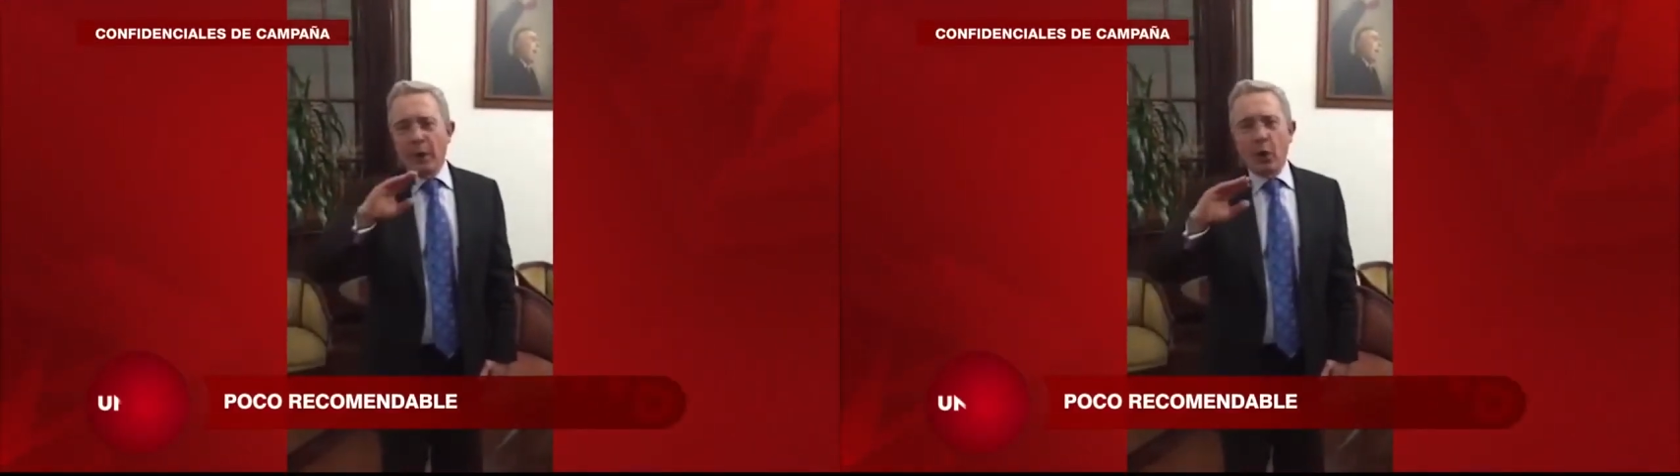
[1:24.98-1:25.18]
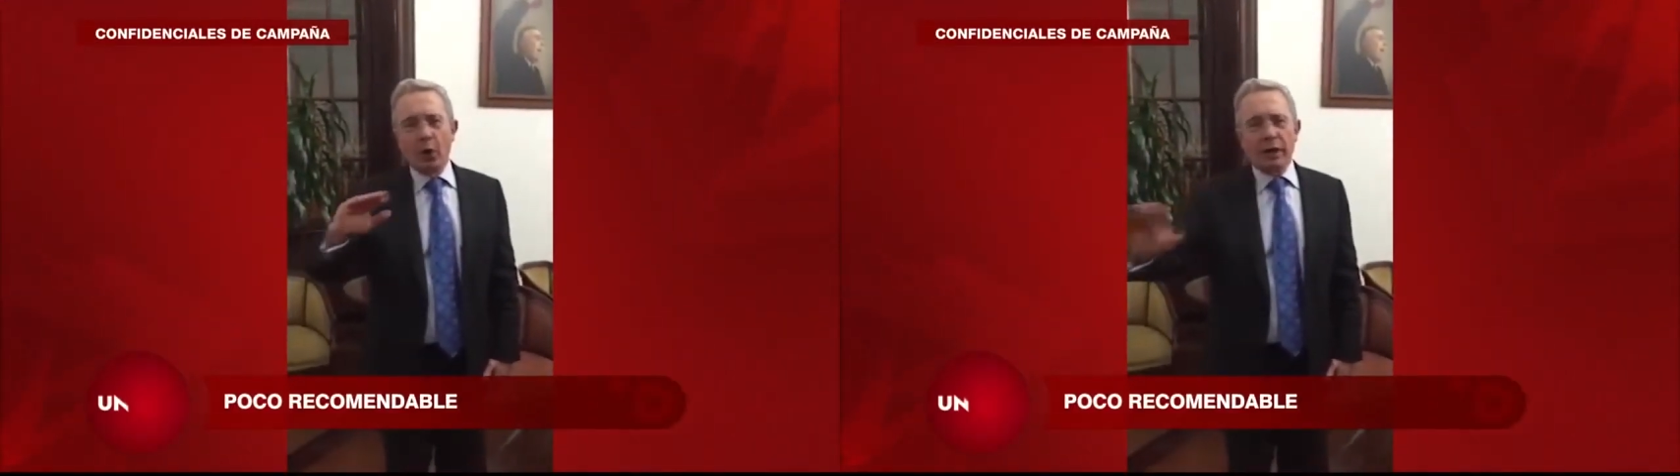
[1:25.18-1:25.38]
un
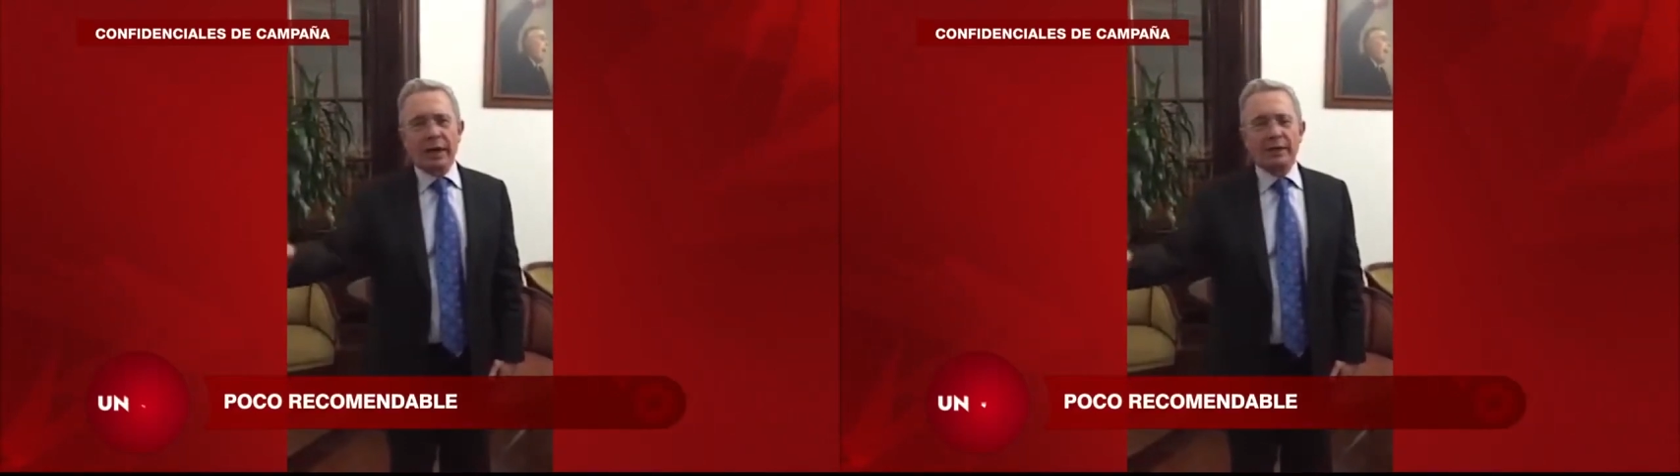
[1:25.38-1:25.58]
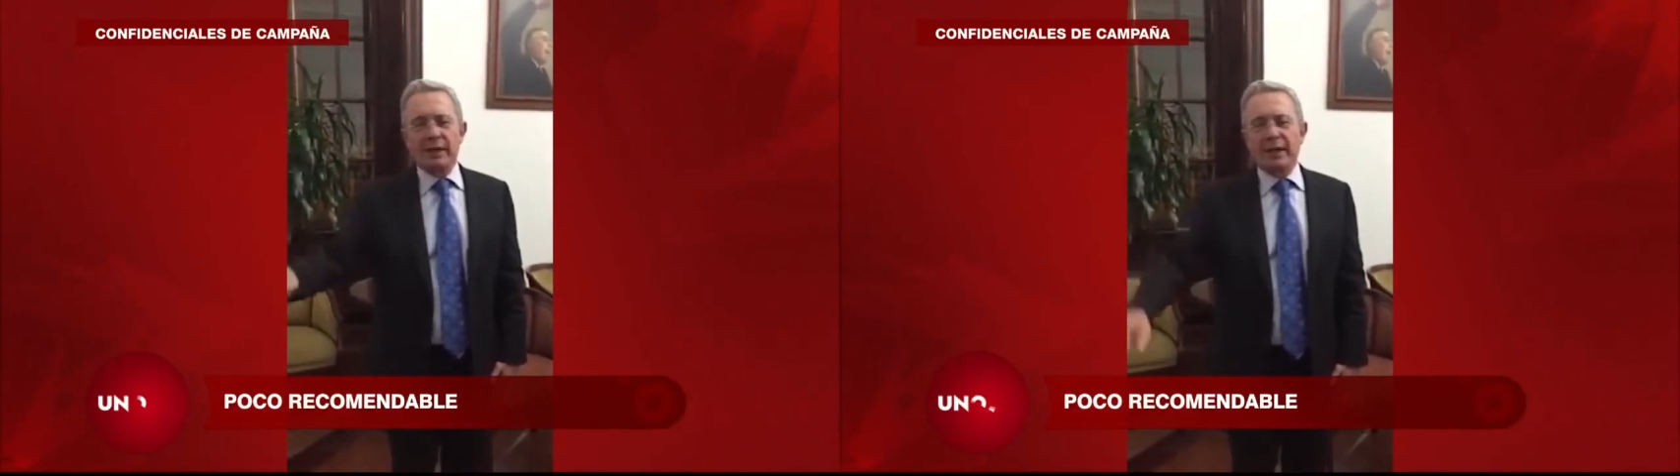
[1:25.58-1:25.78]
mejor
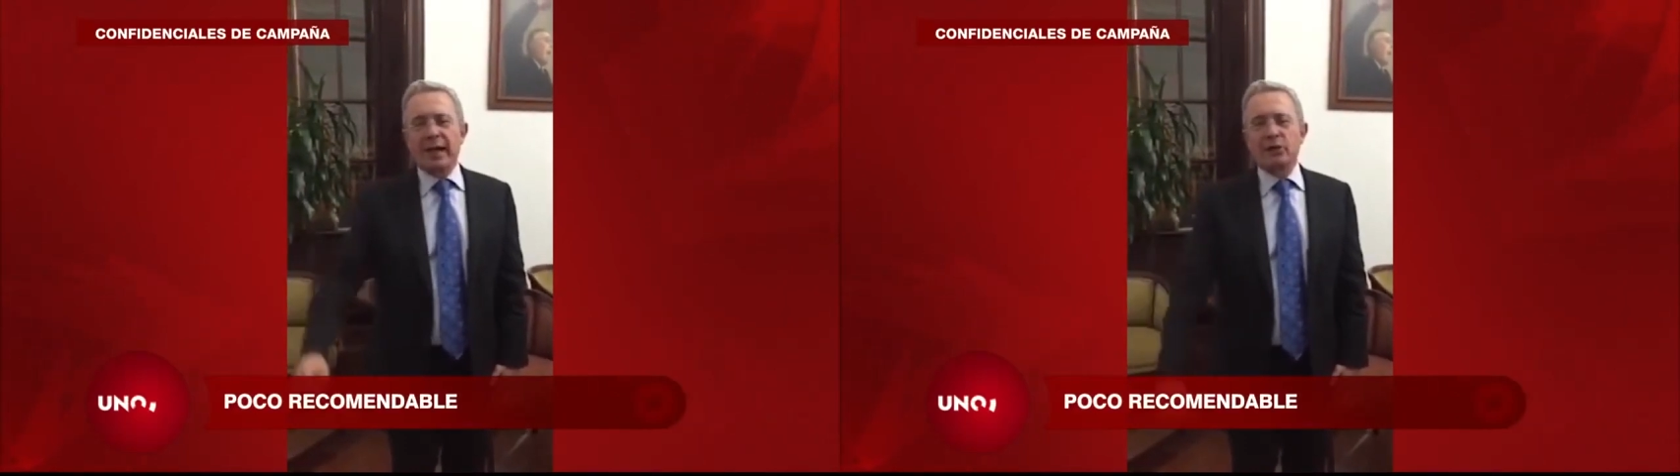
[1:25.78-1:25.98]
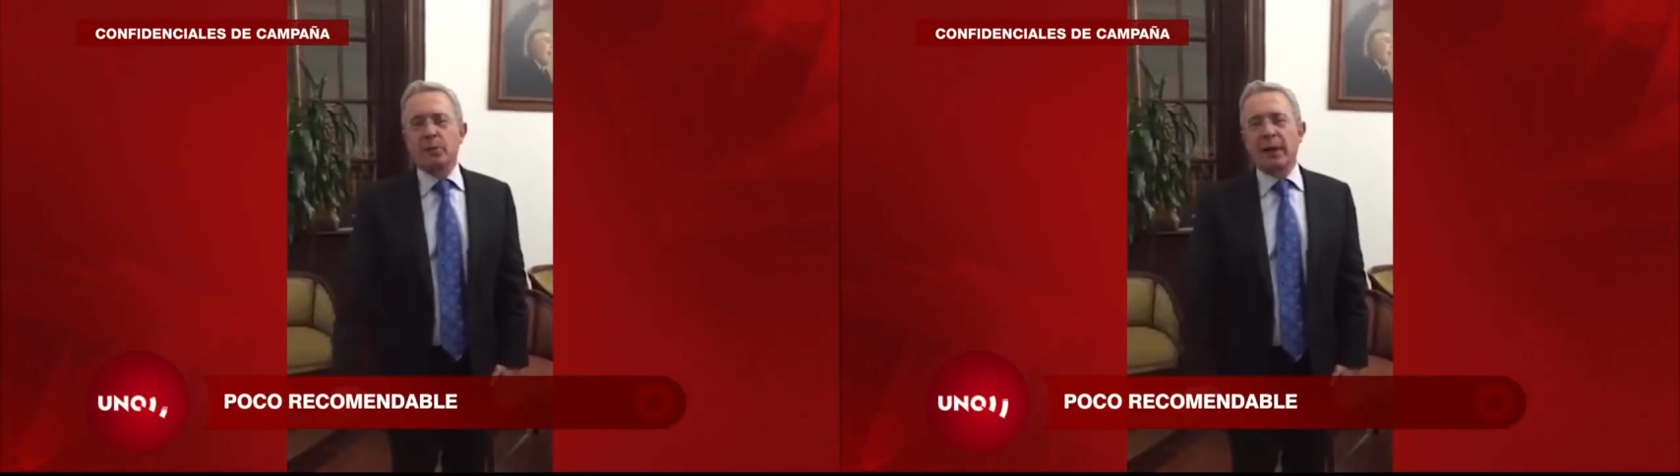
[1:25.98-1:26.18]

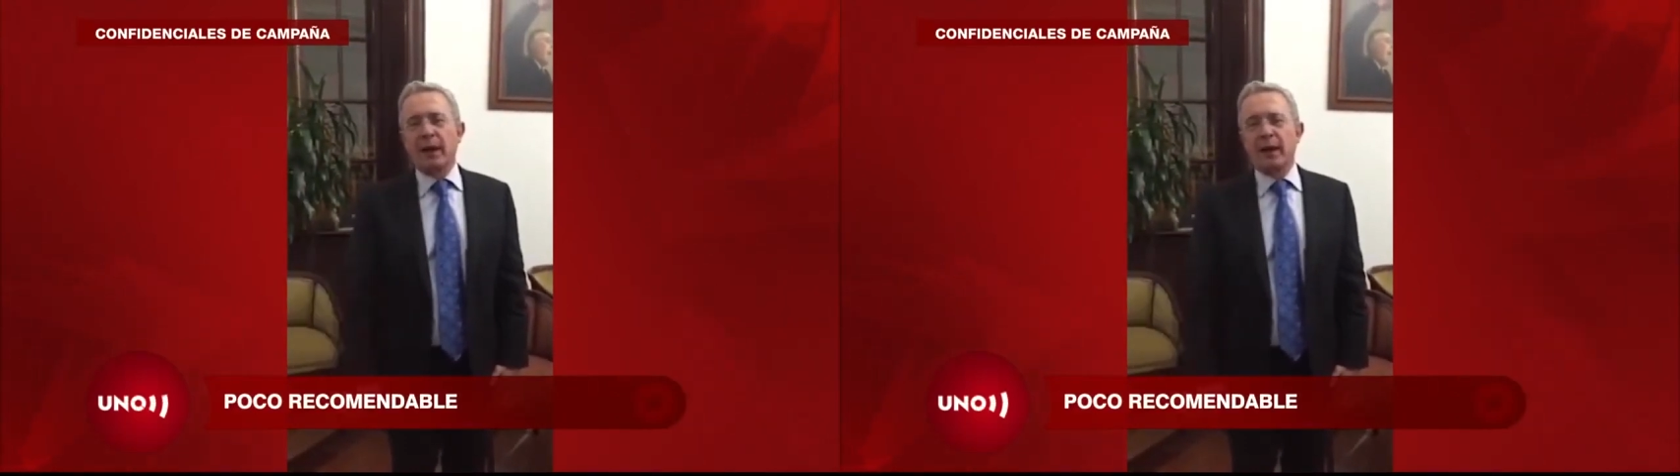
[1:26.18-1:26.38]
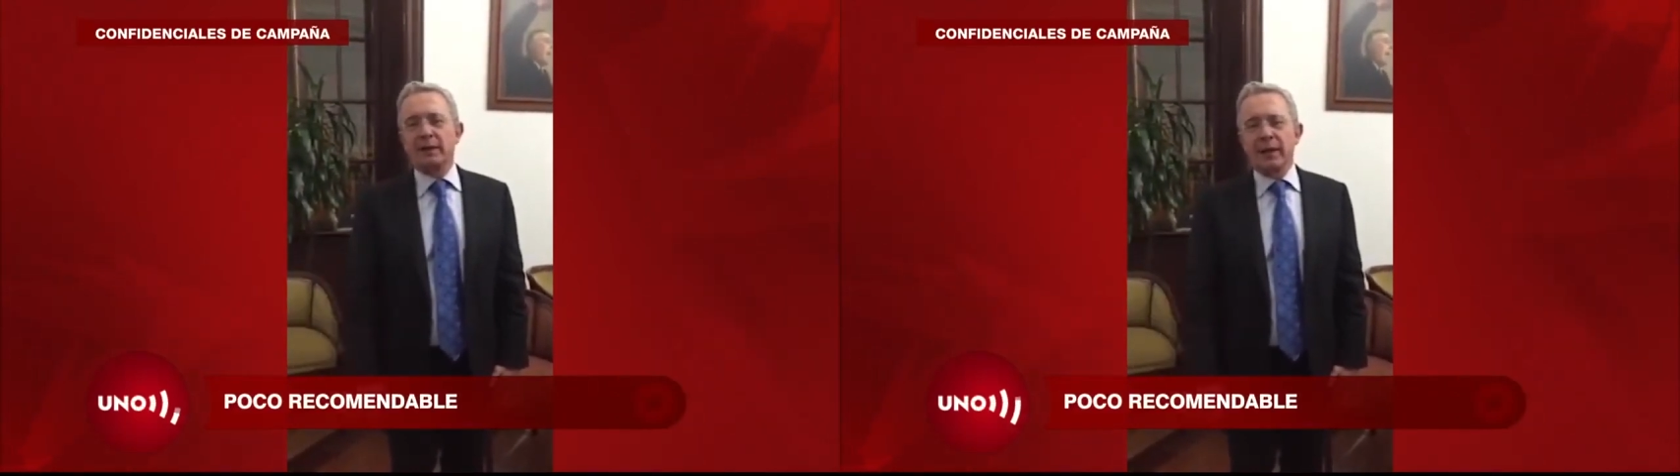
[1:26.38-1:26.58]
candidato
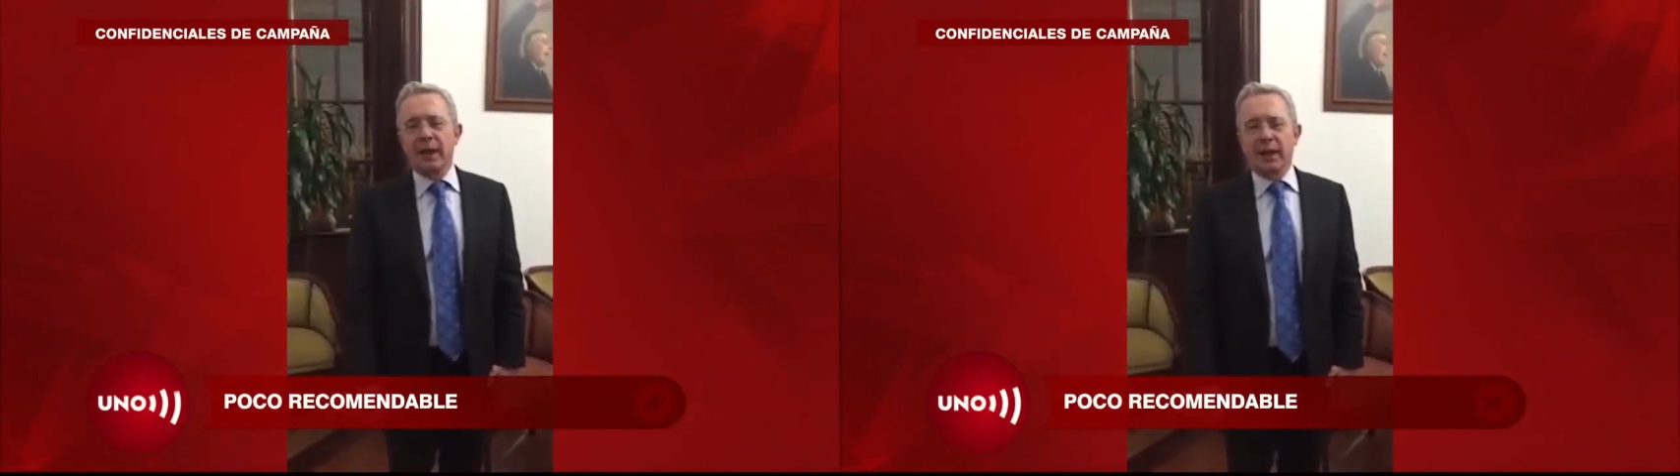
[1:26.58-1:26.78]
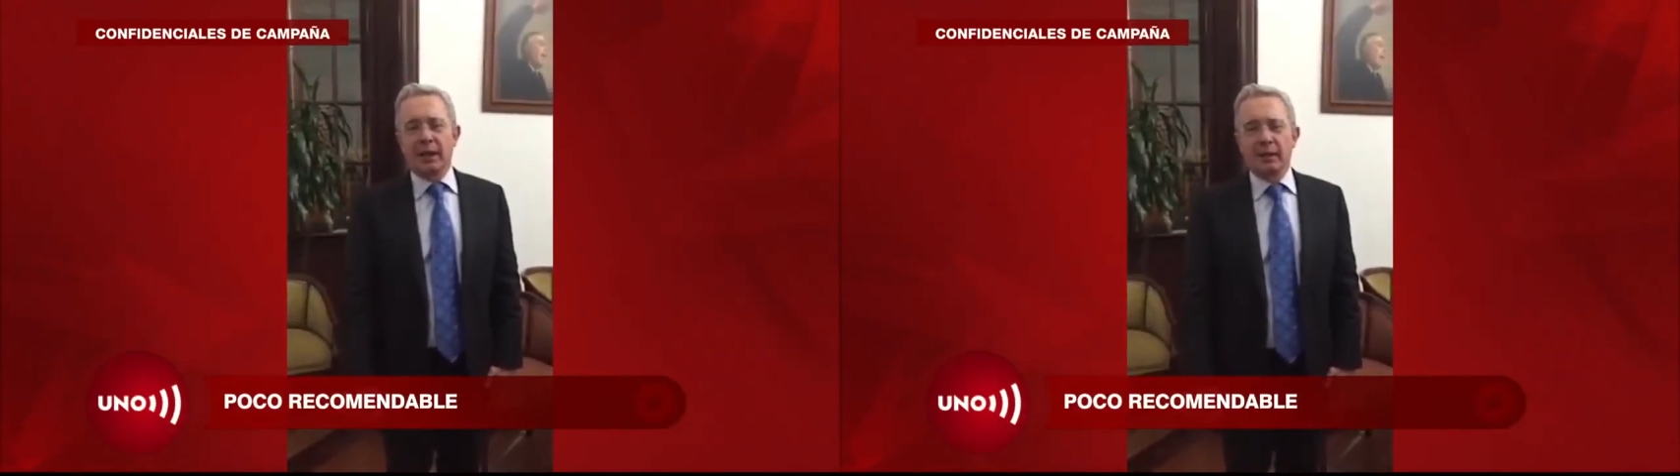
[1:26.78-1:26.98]
para la
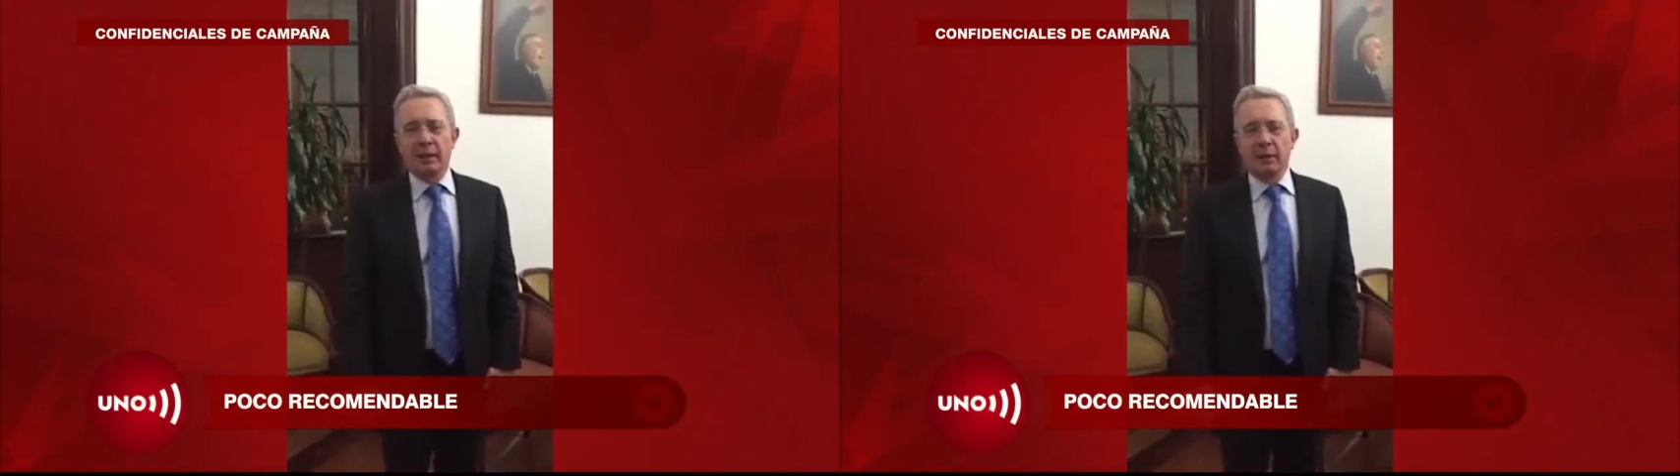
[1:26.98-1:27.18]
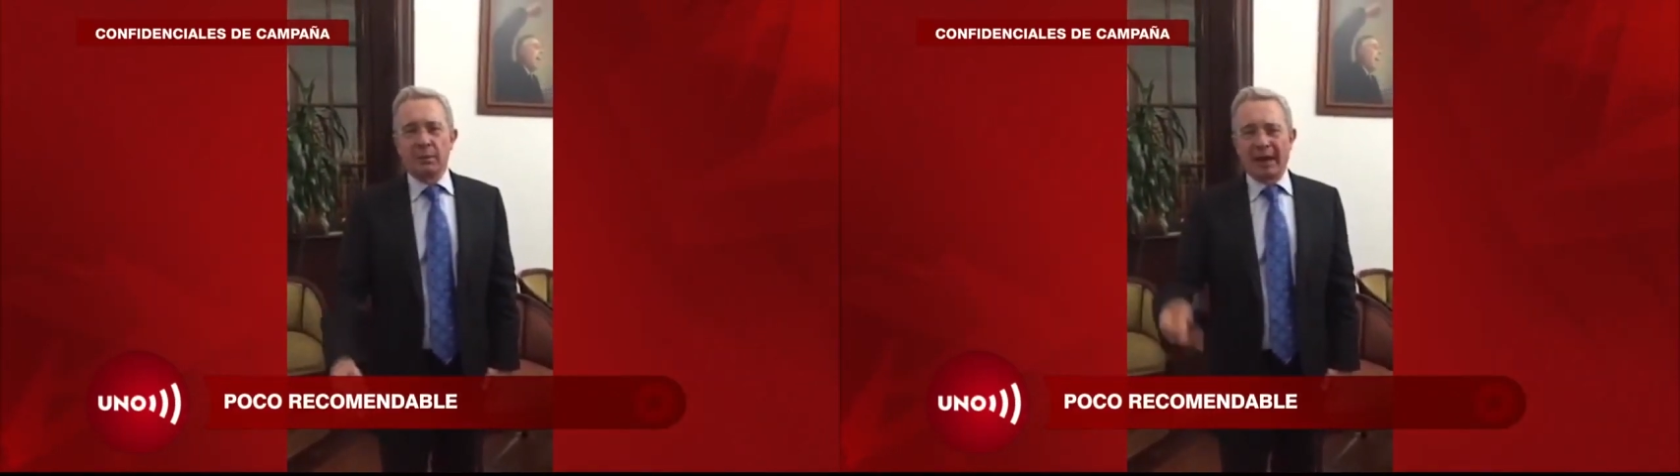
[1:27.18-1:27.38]
tierra